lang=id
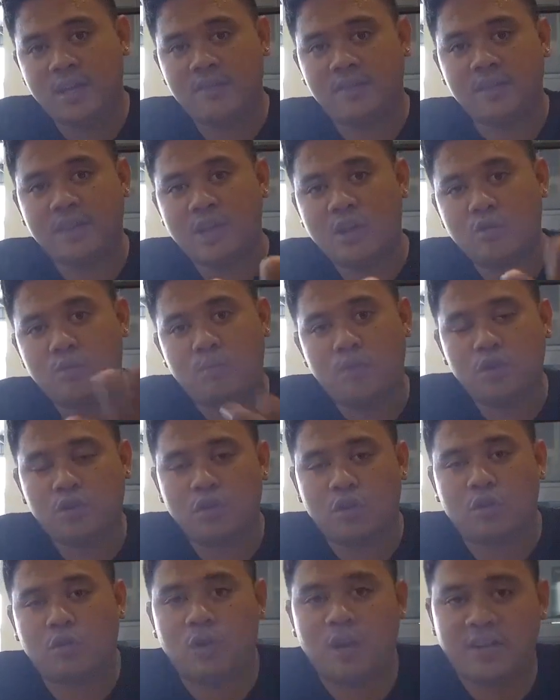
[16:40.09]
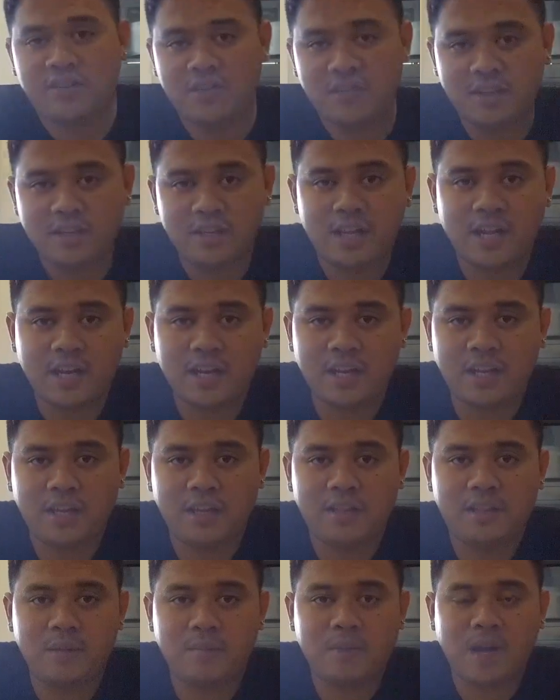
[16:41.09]
ngasih tahu motor koleksi
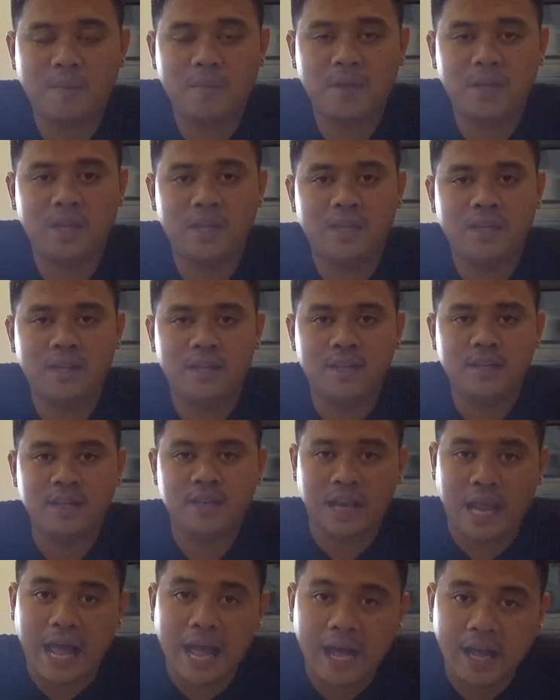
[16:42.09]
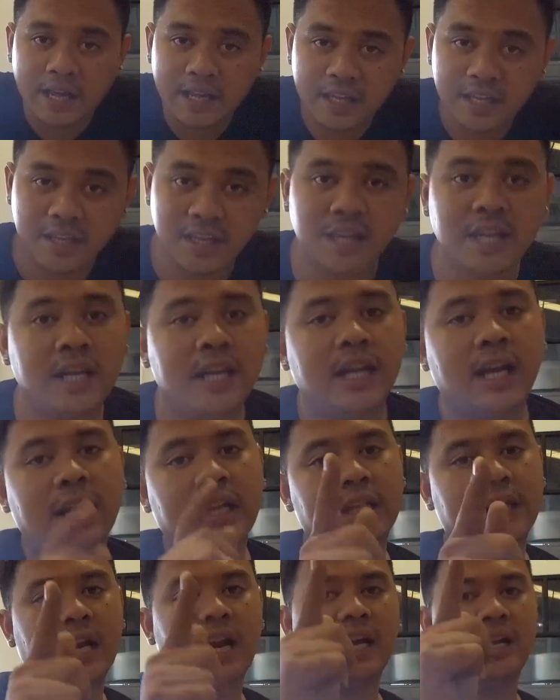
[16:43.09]
dari tim kami. Nah, ini
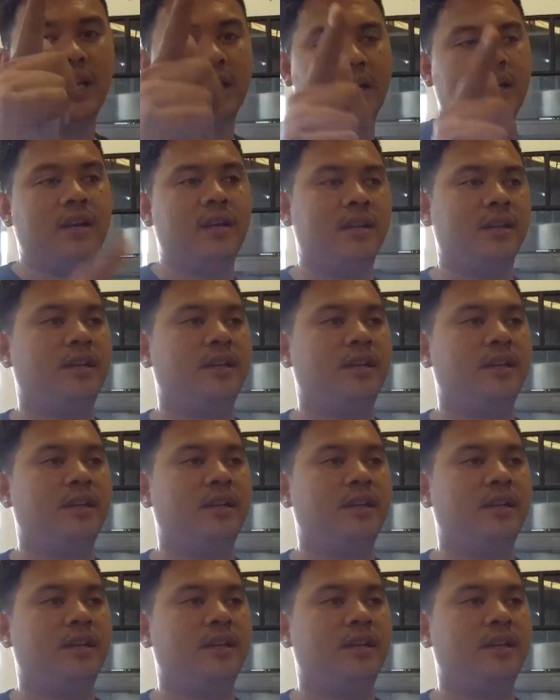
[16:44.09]
yang terakhir.